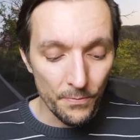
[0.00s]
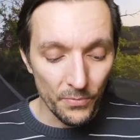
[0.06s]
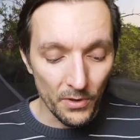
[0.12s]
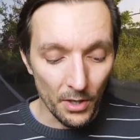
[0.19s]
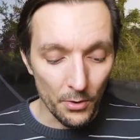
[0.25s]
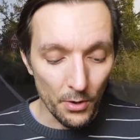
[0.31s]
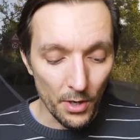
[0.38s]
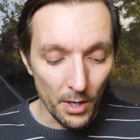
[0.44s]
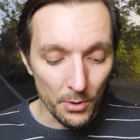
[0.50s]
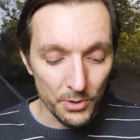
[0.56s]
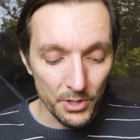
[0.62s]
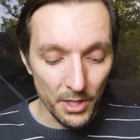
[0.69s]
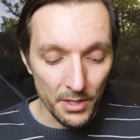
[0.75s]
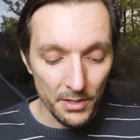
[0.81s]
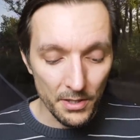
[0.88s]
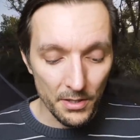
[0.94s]
dann noch
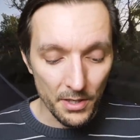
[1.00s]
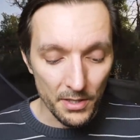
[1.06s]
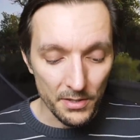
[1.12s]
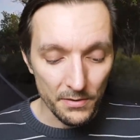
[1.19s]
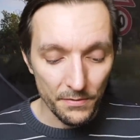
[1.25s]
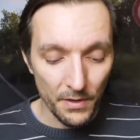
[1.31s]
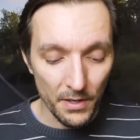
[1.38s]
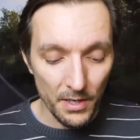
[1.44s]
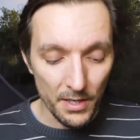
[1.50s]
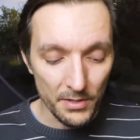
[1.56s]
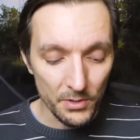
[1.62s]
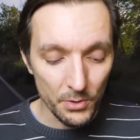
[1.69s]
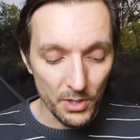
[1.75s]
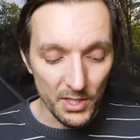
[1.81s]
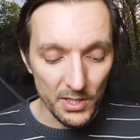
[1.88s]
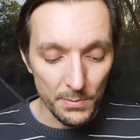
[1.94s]
ausreichenden
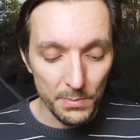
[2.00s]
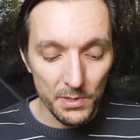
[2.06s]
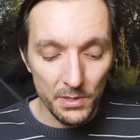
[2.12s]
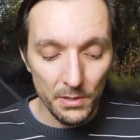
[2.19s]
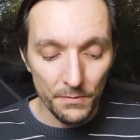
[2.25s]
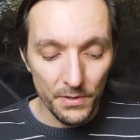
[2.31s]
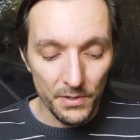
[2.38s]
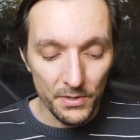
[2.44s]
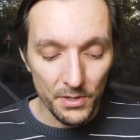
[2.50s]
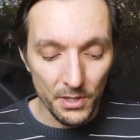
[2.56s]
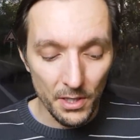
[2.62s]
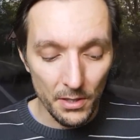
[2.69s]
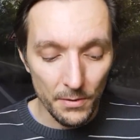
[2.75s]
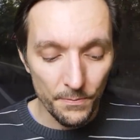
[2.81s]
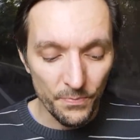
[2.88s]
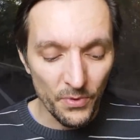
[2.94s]
Restfahrleistung explizit
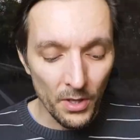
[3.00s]
versichert,